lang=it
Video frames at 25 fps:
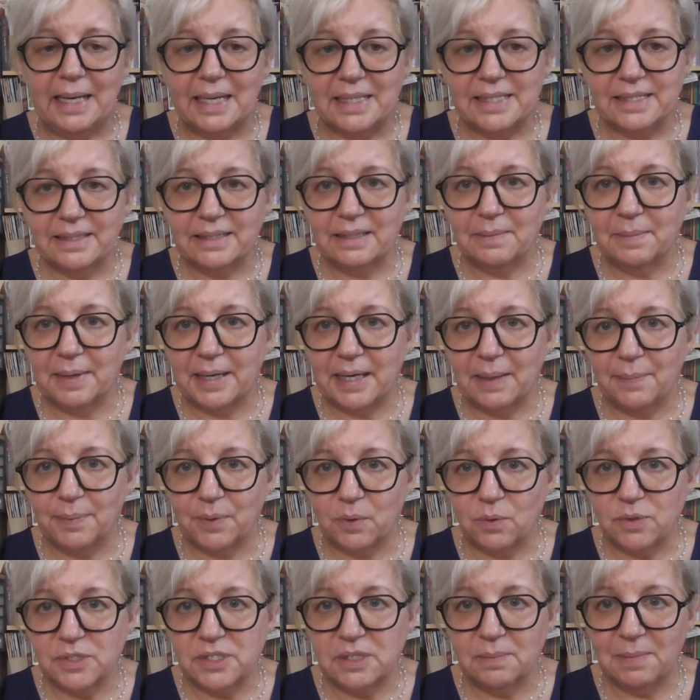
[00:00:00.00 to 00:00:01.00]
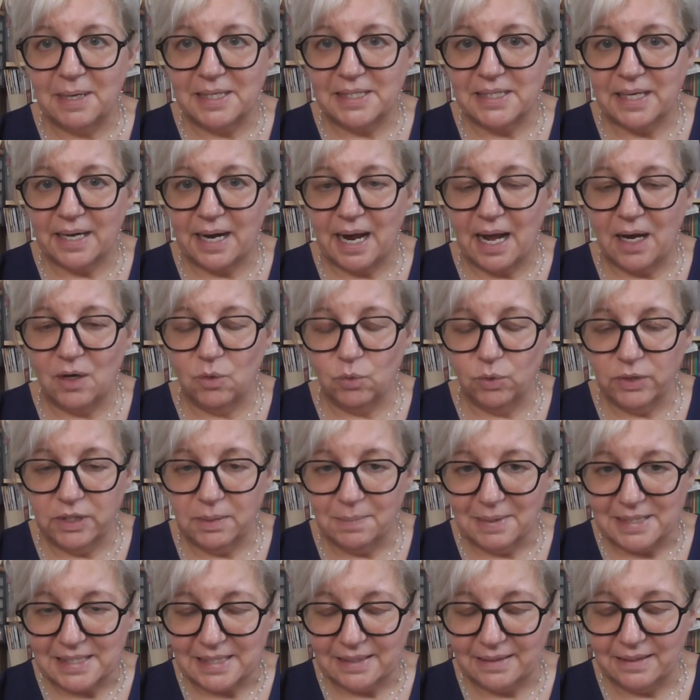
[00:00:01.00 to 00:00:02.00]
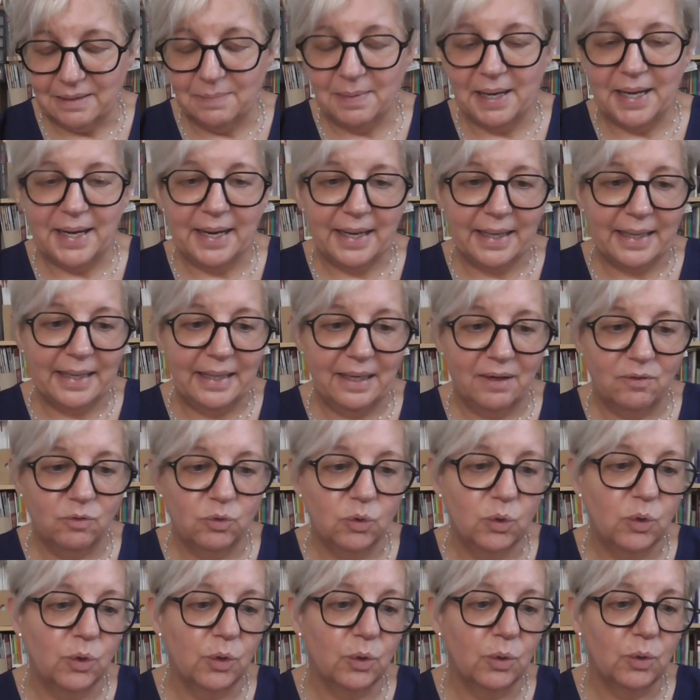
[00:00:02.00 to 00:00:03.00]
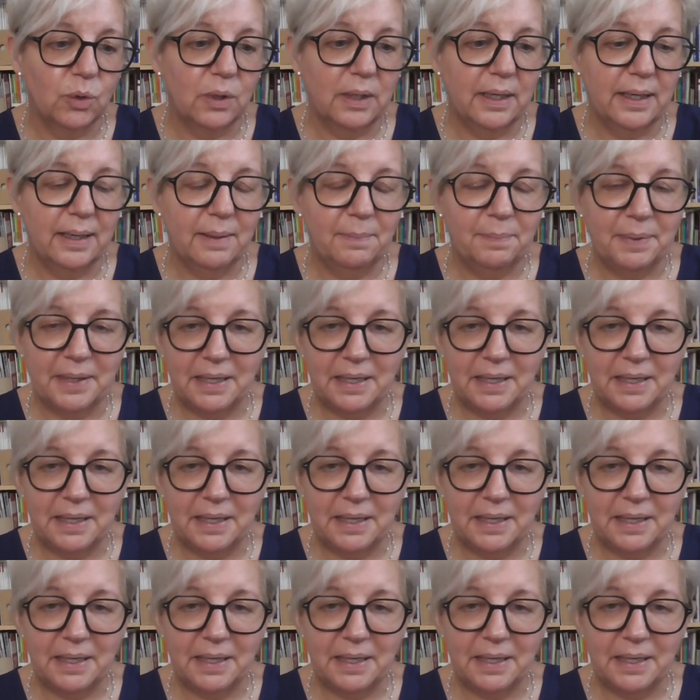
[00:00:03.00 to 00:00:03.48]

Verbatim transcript: la settimana prossima sarà l'ultima settimana che lavoro eh,